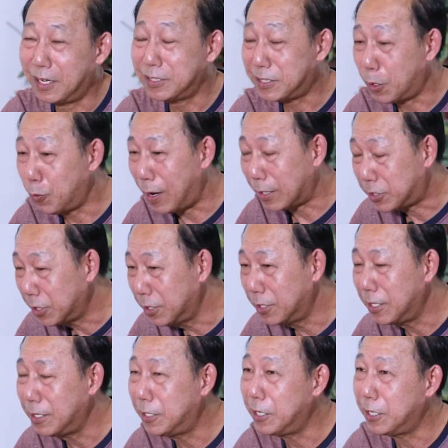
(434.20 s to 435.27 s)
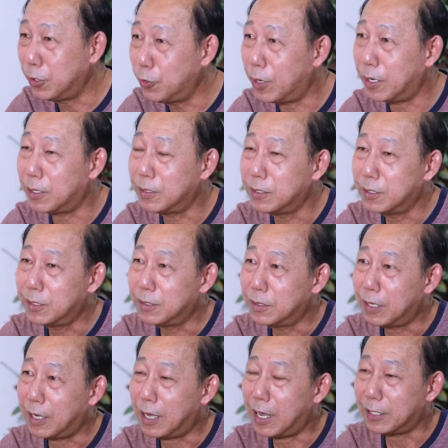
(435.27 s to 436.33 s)
และจังหวะชื่อนี่ดีด้วย
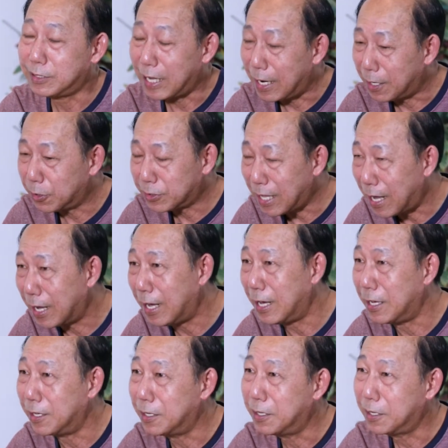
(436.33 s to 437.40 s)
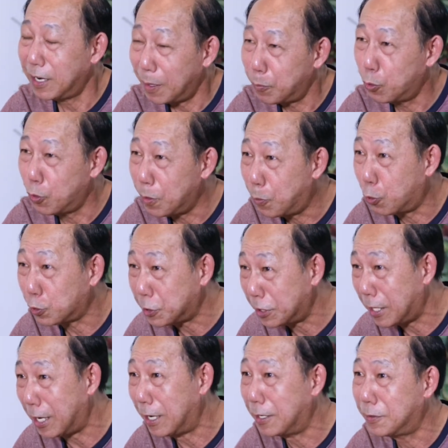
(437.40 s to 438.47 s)
อาจารย์ก็ตั้งให้ร่ำรวยโภช
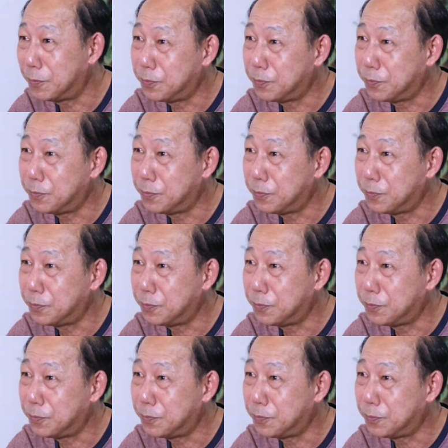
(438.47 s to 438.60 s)
นา